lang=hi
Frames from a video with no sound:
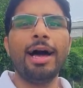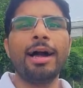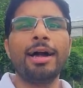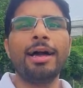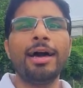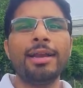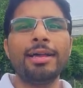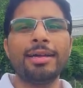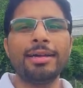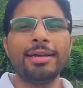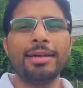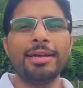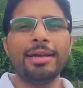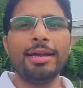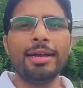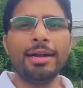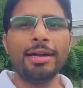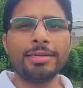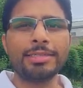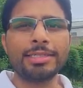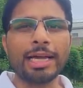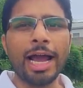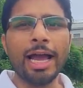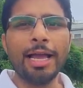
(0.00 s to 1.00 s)
अगर
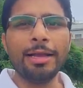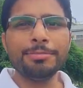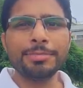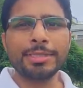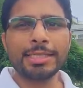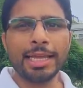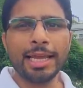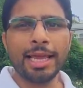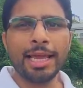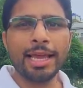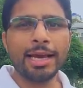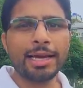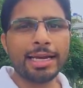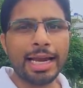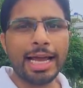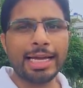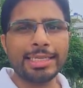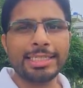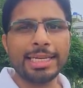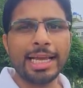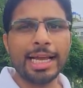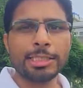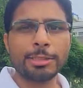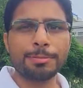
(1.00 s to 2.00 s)
टाइम से
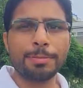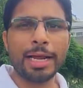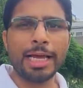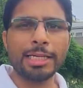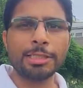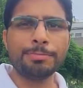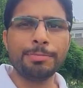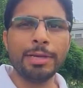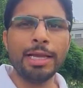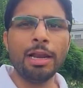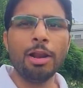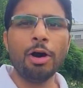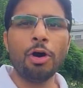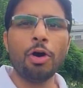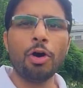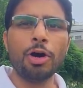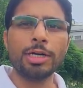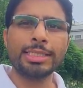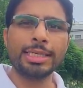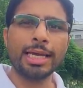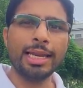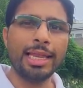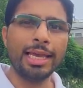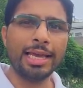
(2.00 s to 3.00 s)
कराची एक्सप्रेस भी
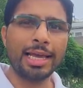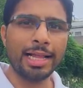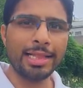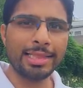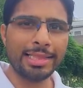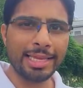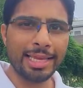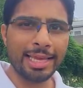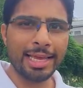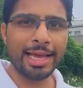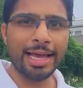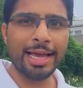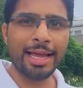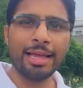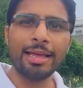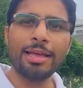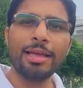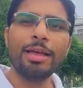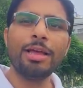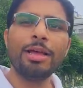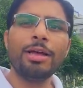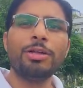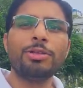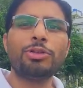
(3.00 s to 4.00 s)
लाहौर से निकलती है
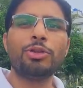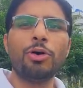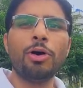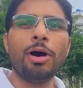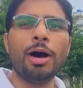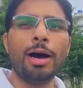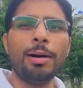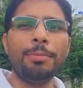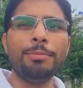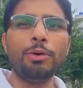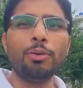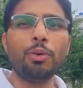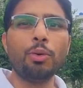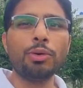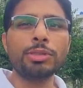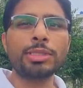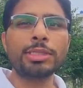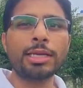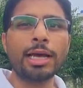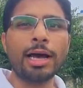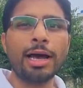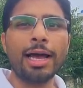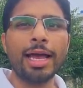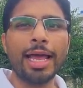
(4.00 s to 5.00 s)
तो हम
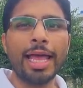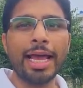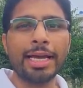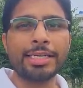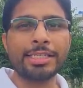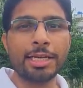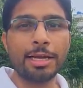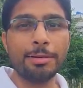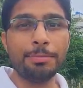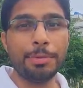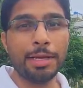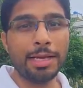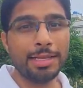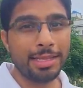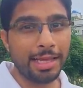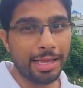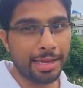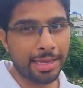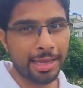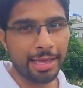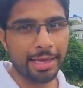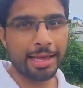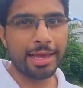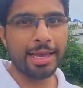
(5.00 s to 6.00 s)
उसका एक्शन भी
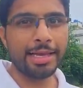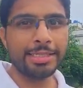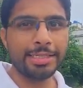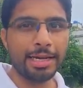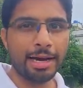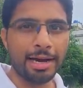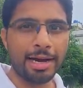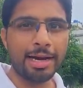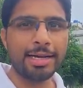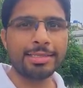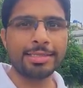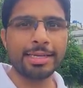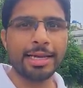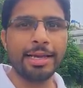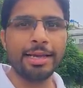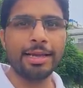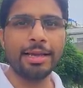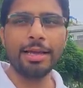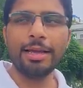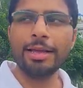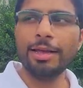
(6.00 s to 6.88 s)
देखेंगे यहाँ से